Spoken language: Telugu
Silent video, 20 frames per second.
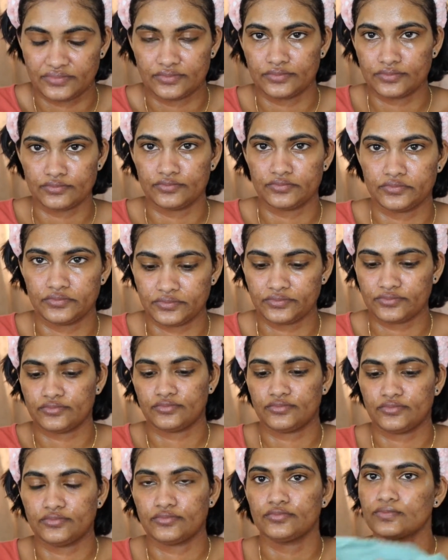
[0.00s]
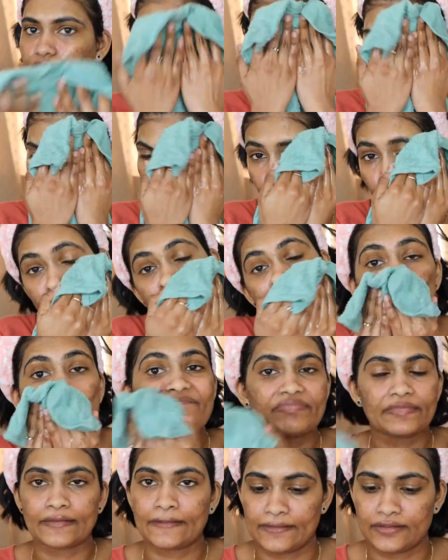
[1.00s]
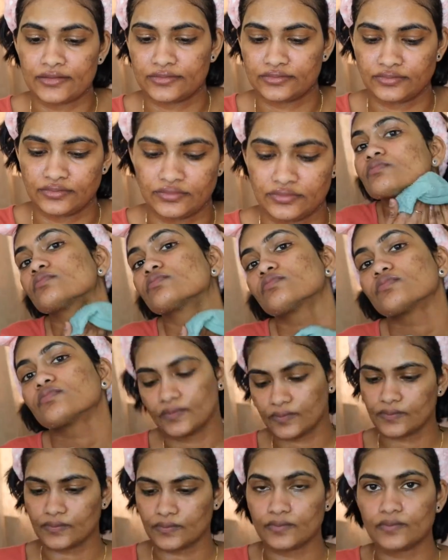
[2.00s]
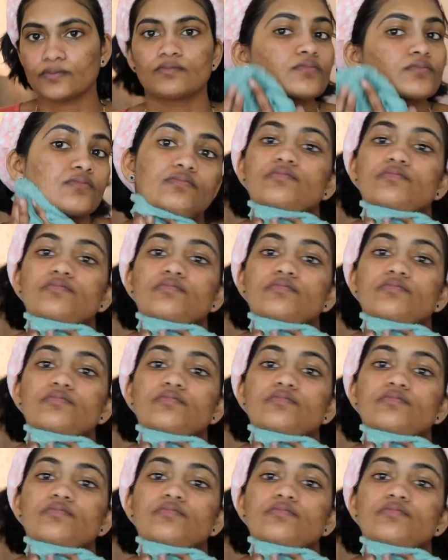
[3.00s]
సో స్క్రబ్బింగ్ డన్ యాజ్ యూజువల్గా వైప్